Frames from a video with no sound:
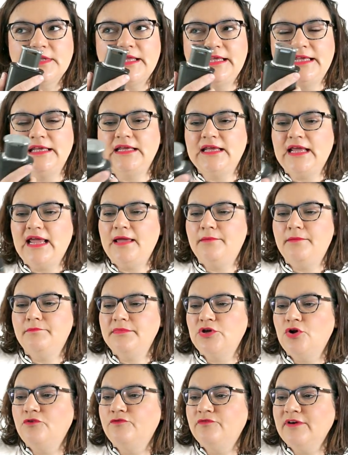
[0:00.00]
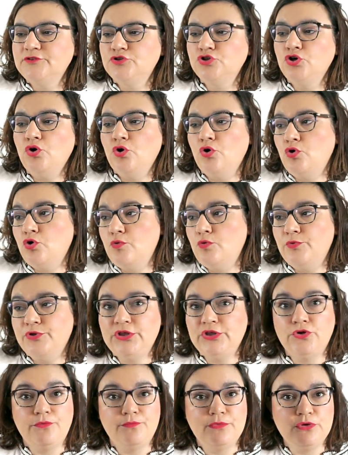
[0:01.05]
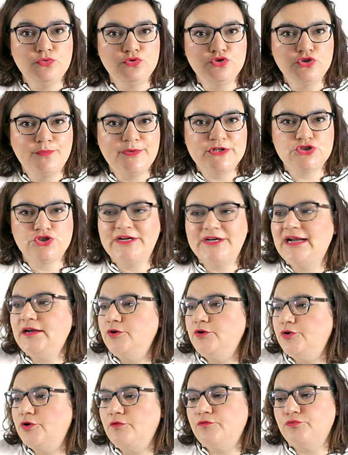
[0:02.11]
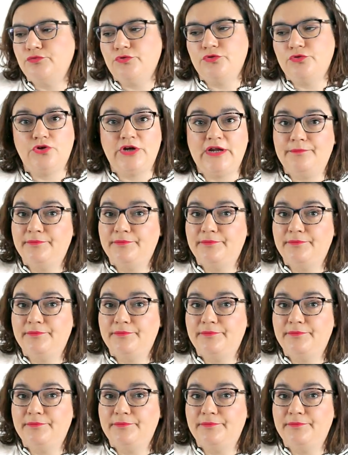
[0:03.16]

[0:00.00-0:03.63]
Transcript: y en mi olfato o como digo en mi gusto personal no funciona